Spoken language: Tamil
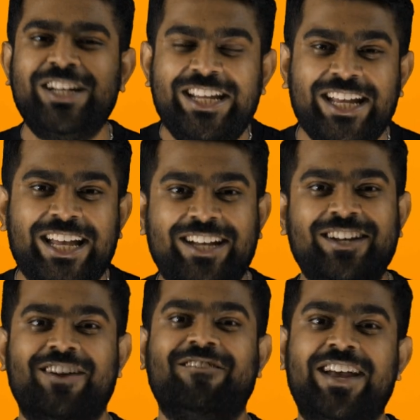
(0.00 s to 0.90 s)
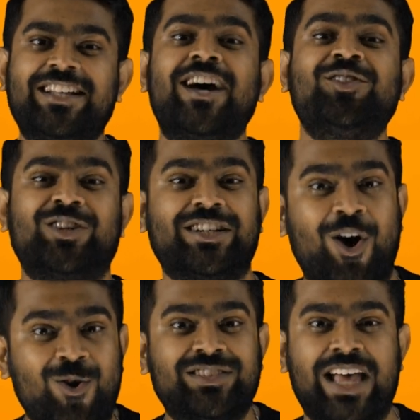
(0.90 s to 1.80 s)
ஸோ நீங்க
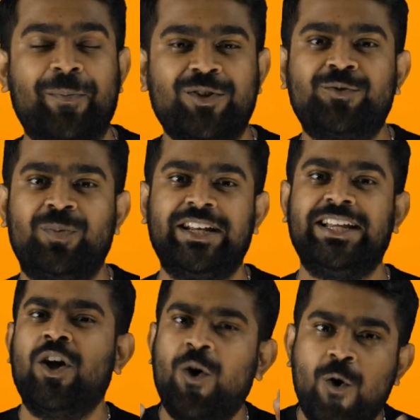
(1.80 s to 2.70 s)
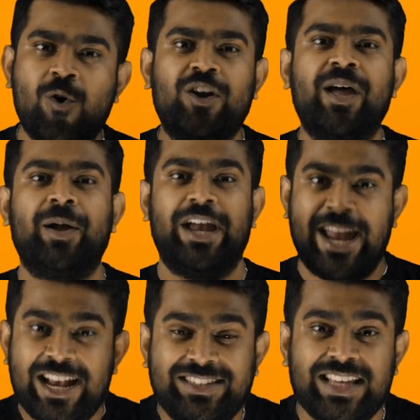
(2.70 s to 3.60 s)
வேதாந்தோட டவுட்ஸ் ஆப் யூஸ் பண்ணி உங்களோட
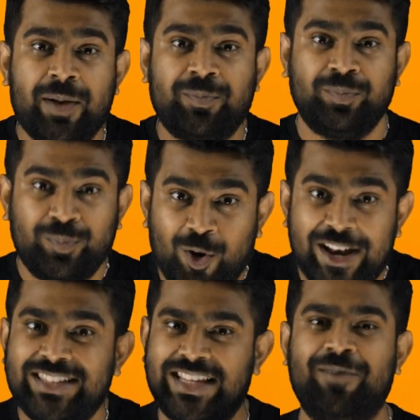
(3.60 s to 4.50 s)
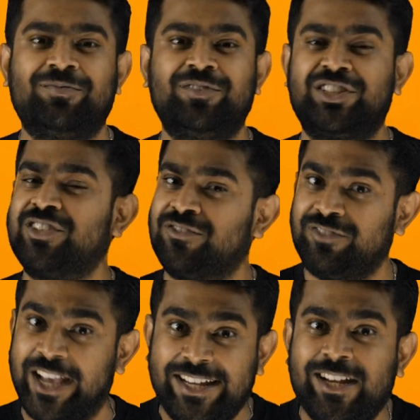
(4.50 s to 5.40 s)
எக்ஸாம் போர்டு எக்ஸாம் விச்
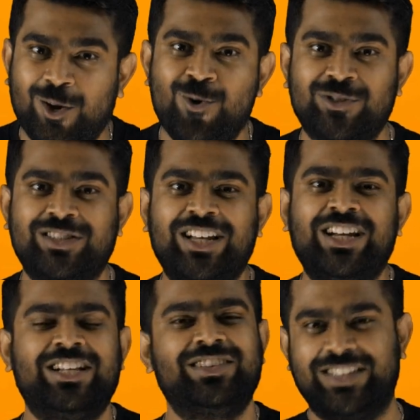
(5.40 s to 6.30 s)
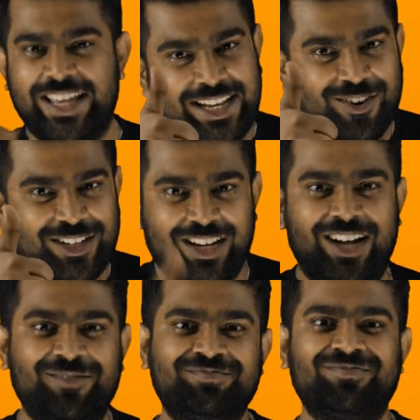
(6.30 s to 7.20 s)
இஸ் வெரி க்ளோஸ் தெரிக்க
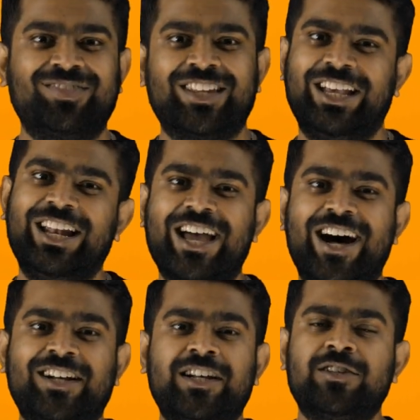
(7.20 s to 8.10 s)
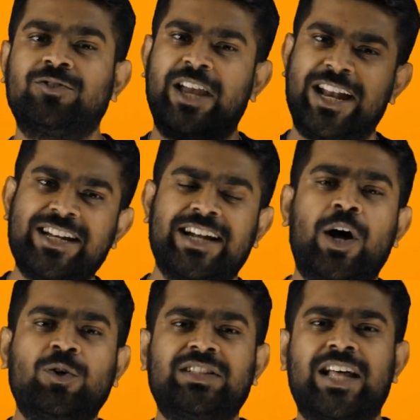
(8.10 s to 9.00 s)
விட்டுலாம் இல்லையா ஸோ
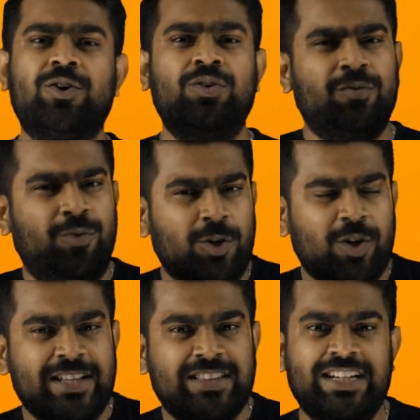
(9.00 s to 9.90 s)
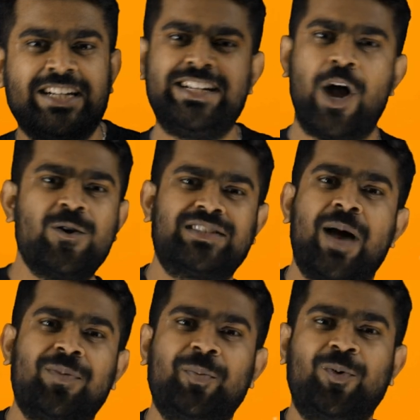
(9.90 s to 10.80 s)
என்ன டவுட் இருந்தாலும் போட்டோ எடுத்து
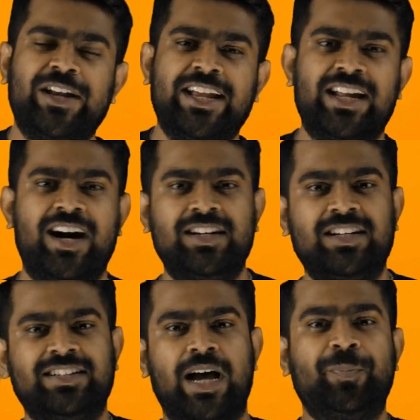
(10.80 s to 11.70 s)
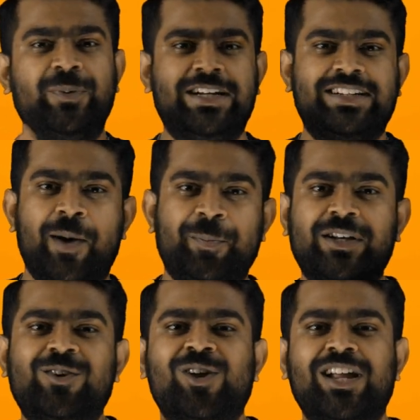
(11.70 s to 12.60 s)
டவுட் டாப்பில் போட்டீங்கன்னா தப்பு
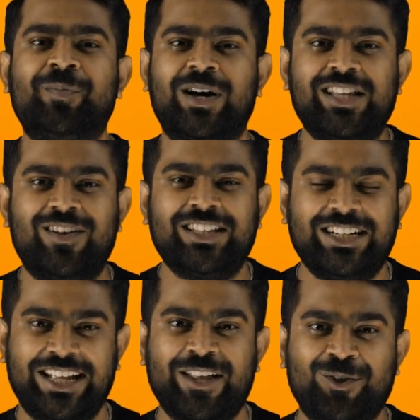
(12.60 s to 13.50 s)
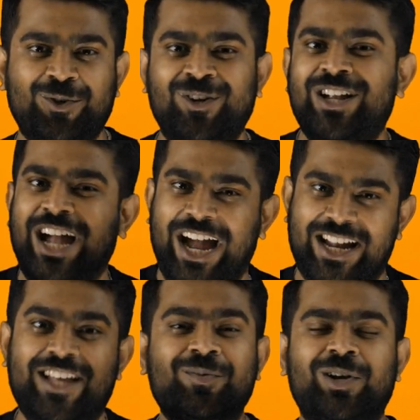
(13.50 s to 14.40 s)
தப்புன்னு உங்களுக்கு பதில் வந்துகிட்டே இருக்கும்
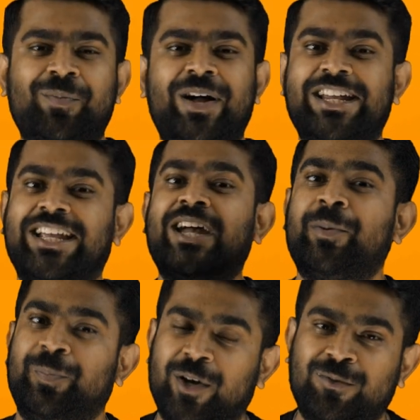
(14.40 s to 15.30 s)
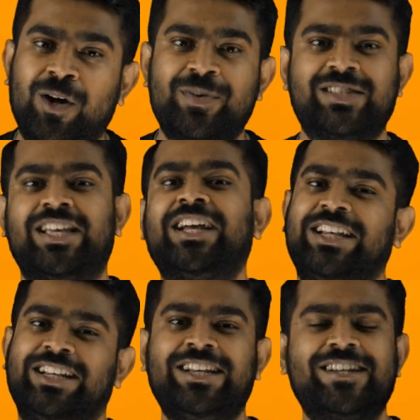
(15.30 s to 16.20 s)
அண்ட் அது மூலயமா நீங்க
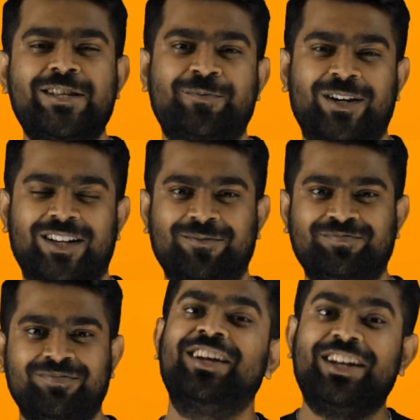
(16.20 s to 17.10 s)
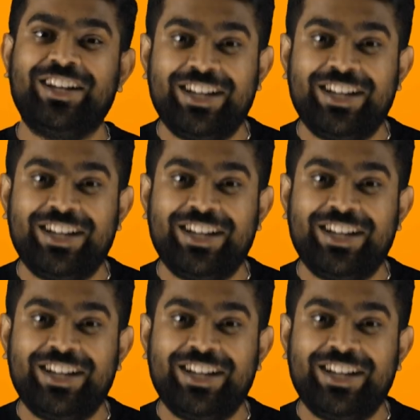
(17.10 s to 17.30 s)
பர்ஃபார்மன்ஸை இன்க்ரீஸ் பண்ணலாம்